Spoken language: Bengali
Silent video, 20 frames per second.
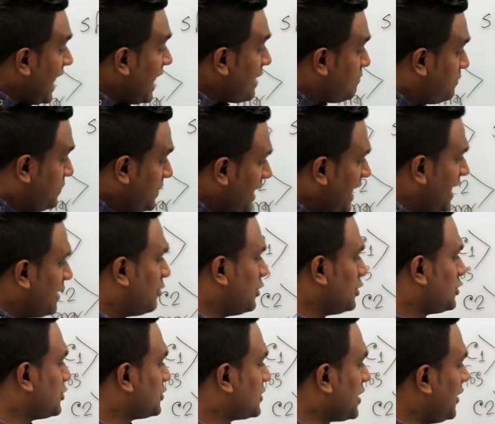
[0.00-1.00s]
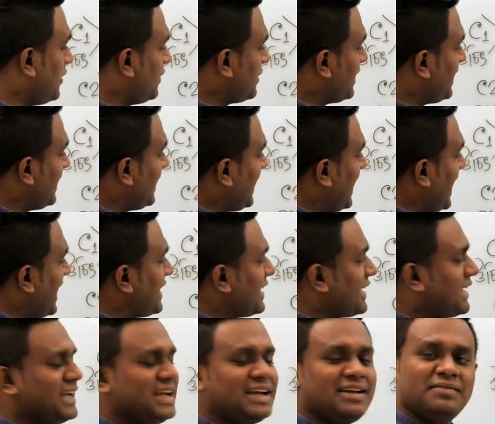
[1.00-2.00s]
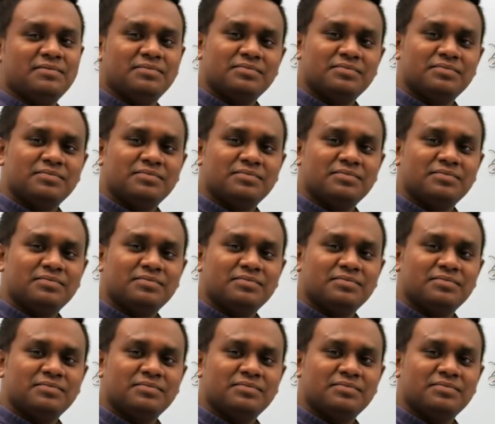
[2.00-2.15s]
এই বিএবল টুটাও ক্যানকে